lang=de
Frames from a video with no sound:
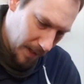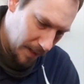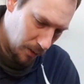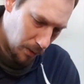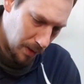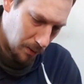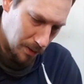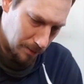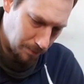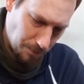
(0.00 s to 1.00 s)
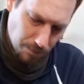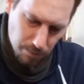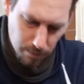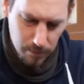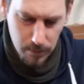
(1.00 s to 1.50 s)
Junge, Junge.
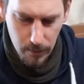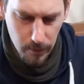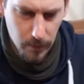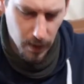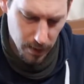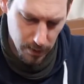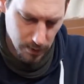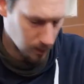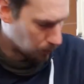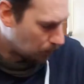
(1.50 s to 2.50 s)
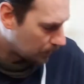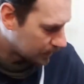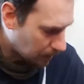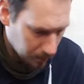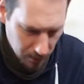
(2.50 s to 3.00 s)
So,
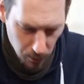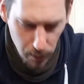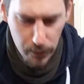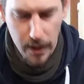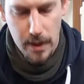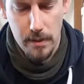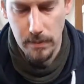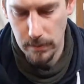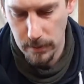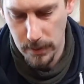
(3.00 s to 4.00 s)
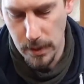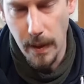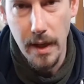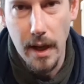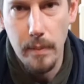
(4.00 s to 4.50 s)
jetzt habe ich hier ungefähr
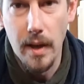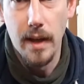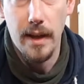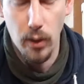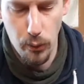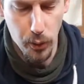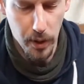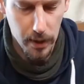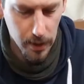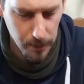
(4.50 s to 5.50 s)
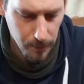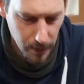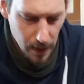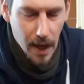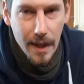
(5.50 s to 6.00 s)
zweieinhalb, drei Kilo Futter drin.
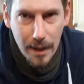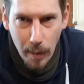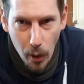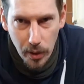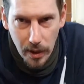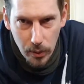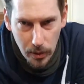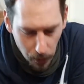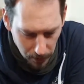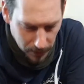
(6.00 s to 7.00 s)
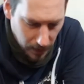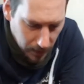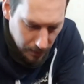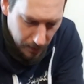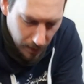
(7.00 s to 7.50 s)
Die brauche ich natürlich heute nicht
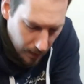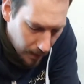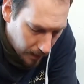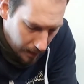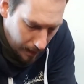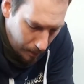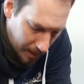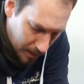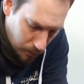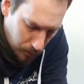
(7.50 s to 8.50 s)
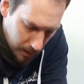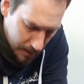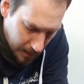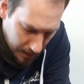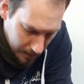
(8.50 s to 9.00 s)
alle, ne? Aber das Gute
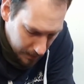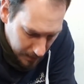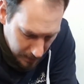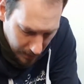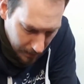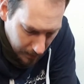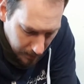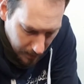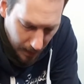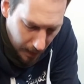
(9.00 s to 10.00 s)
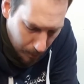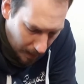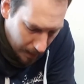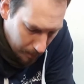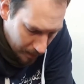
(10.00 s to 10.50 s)
ist halt, dass die in einem
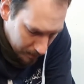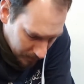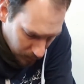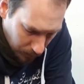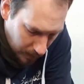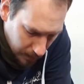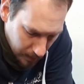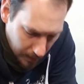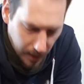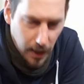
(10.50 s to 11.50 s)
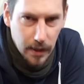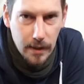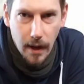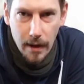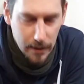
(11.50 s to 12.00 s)
Eimer, so wie hier, da kann ich
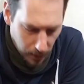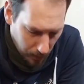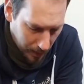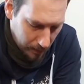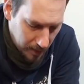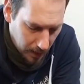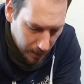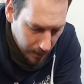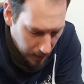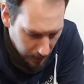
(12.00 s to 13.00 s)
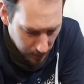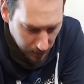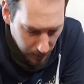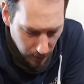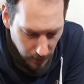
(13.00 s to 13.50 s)
die halt auch Ewigkeiten lagern.
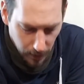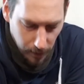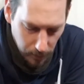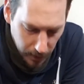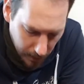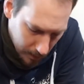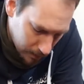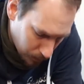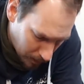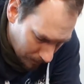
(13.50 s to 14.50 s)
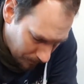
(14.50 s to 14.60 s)
Wichtig ist nur,